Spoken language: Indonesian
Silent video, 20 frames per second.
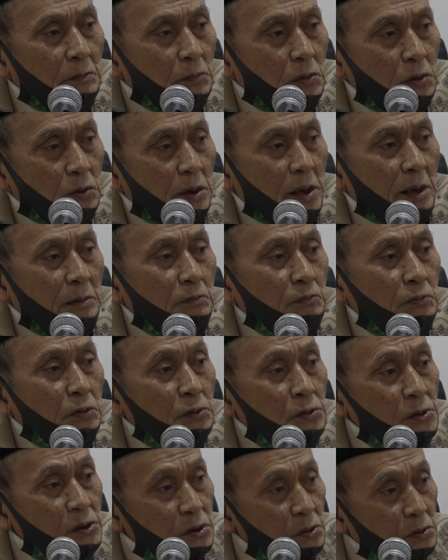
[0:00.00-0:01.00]
bukan
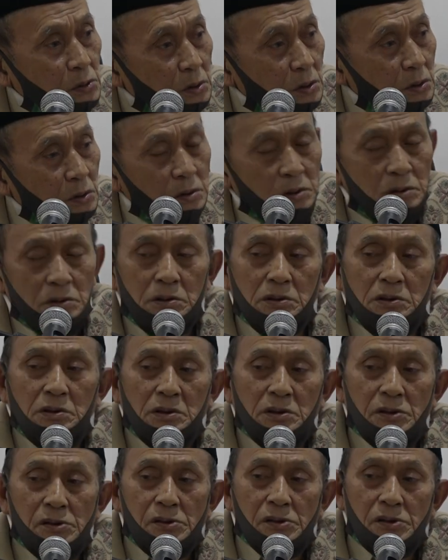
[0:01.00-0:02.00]
musuh
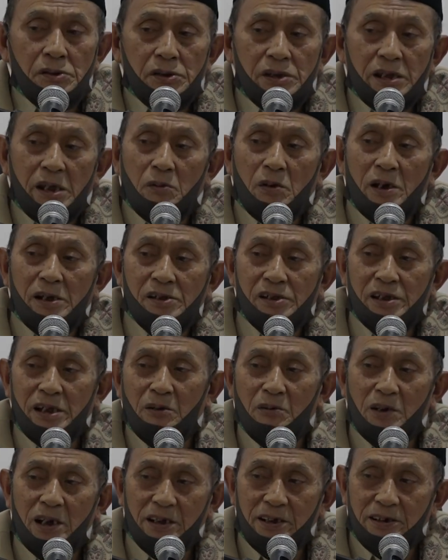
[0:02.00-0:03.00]

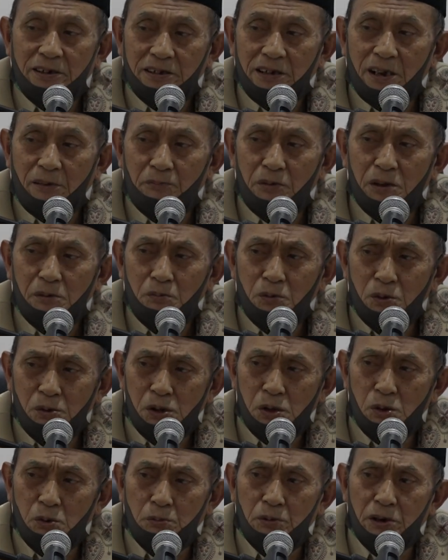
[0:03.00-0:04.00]
sewang-sewangan tapi
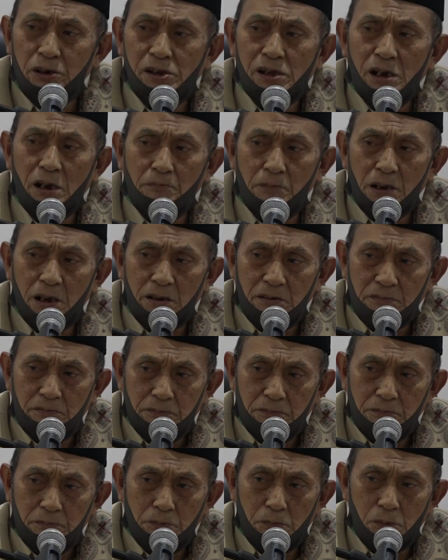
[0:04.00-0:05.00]
musuh bersama
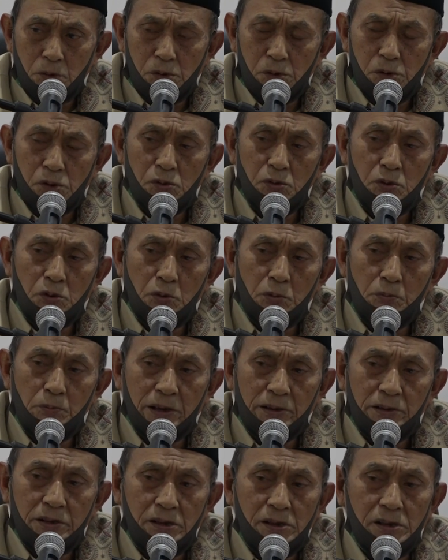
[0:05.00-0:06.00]
musuh
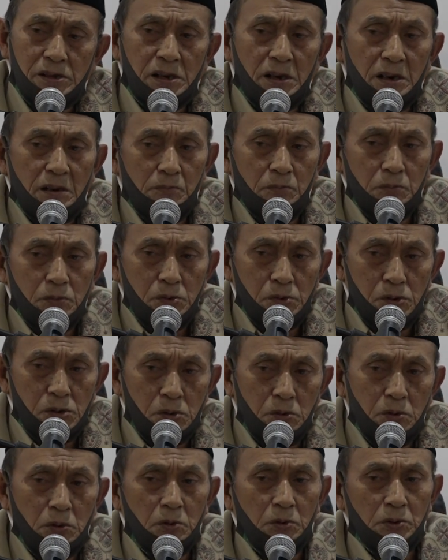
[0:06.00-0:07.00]
umat Islam
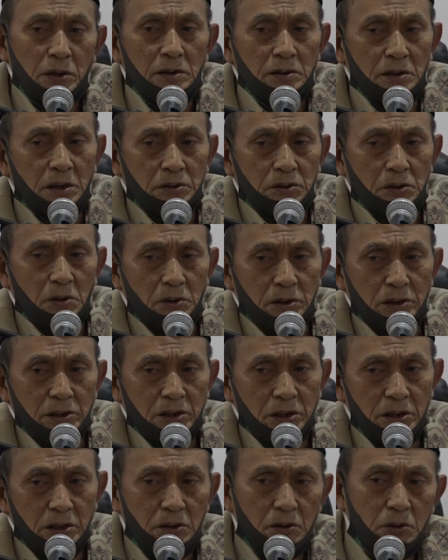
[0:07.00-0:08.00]
musuh orang
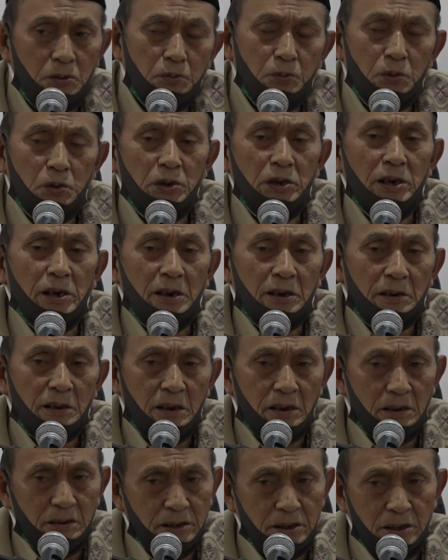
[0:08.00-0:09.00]
Katolik Hindu Buddha
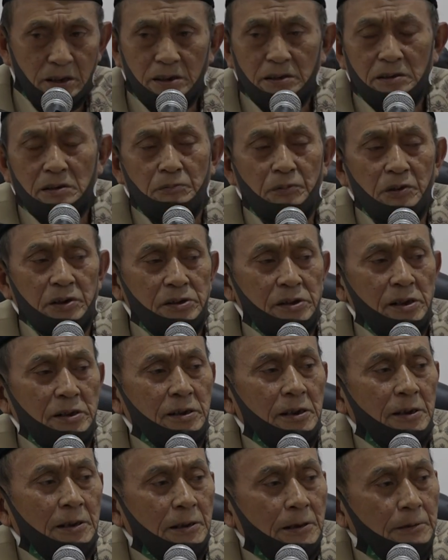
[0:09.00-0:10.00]
aliran
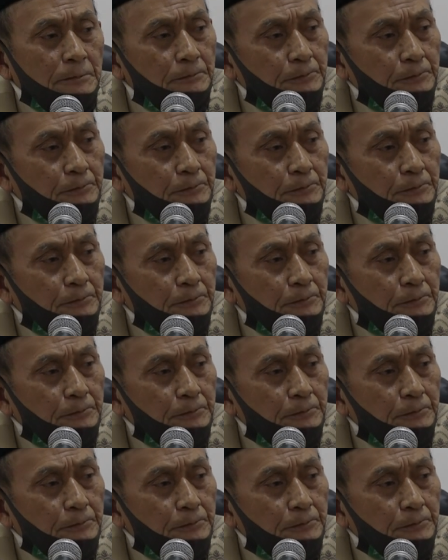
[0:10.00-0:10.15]
kepercayaan